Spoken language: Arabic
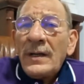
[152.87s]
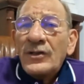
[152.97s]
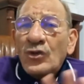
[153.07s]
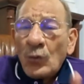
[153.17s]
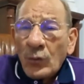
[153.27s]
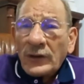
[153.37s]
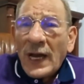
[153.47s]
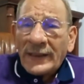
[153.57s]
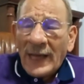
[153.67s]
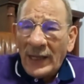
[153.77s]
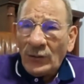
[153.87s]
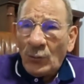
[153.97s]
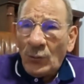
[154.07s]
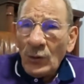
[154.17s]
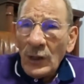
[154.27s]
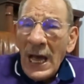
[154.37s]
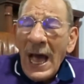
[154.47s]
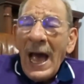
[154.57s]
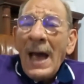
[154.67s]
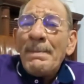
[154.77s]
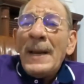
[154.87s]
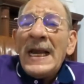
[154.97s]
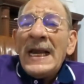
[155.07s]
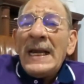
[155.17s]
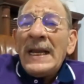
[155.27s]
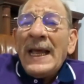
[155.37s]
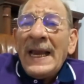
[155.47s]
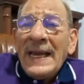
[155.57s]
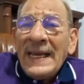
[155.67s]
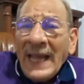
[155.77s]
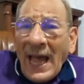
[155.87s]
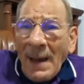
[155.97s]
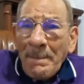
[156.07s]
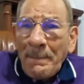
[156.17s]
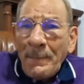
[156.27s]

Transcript: السلطات عنده عمل اللي حب